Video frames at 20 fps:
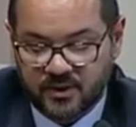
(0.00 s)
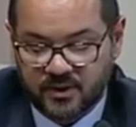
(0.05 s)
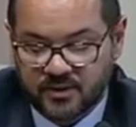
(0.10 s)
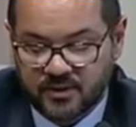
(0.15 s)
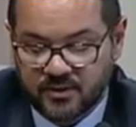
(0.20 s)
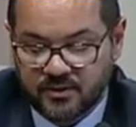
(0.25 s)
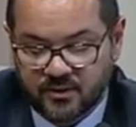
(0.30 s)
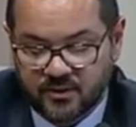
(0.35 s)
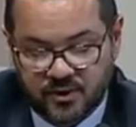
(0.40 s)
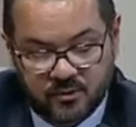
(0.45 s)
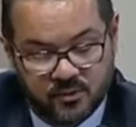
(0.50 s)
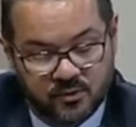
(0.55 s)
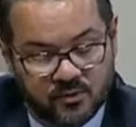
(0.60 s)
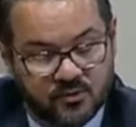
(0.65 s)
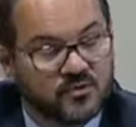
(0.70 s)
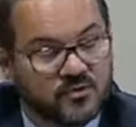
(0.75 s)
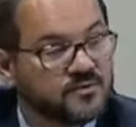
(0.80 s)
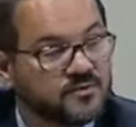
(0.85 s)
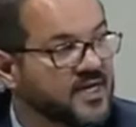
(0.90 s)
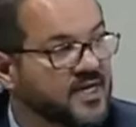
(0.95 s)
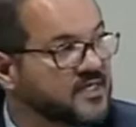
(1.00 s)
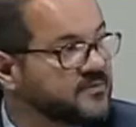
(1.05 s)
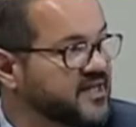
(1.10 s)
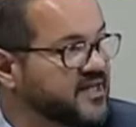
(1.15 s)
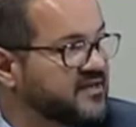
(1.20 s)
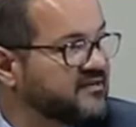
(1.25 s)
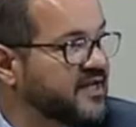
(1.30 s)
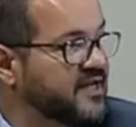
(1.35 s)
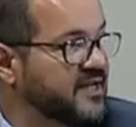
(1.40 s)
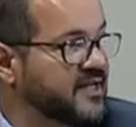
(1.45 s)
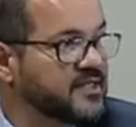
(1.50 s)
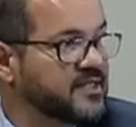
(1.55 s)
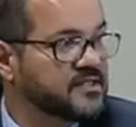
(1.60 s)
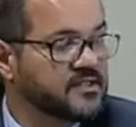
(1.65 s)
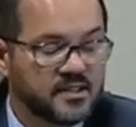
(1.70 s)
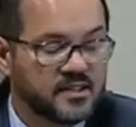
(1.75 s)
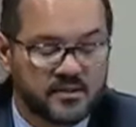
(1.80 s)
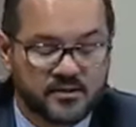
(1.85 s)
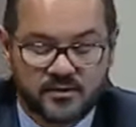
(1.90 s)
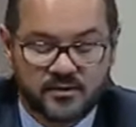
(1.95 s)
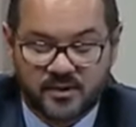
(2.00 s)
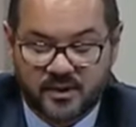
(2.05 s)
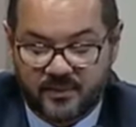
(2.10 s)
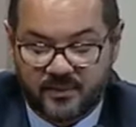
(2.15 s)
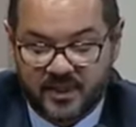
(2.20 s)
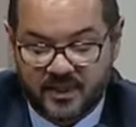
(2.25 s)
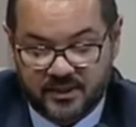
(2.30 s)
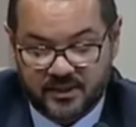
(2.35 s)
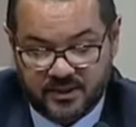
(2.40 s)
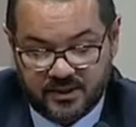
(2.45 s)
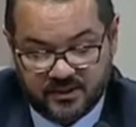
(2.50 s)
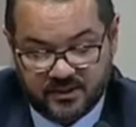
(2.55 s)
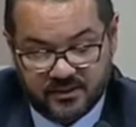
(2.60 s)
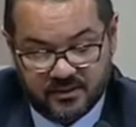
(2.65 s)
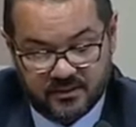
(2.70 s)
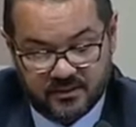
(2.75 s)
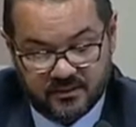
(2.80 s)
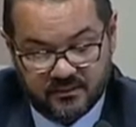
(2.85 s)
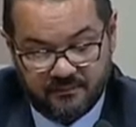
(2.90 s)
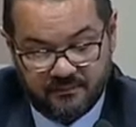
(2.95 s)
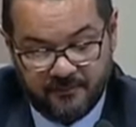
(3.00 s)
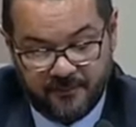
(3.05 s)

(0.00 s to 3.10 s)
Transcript: este último um dos mais prevalentes entre os tabagistas.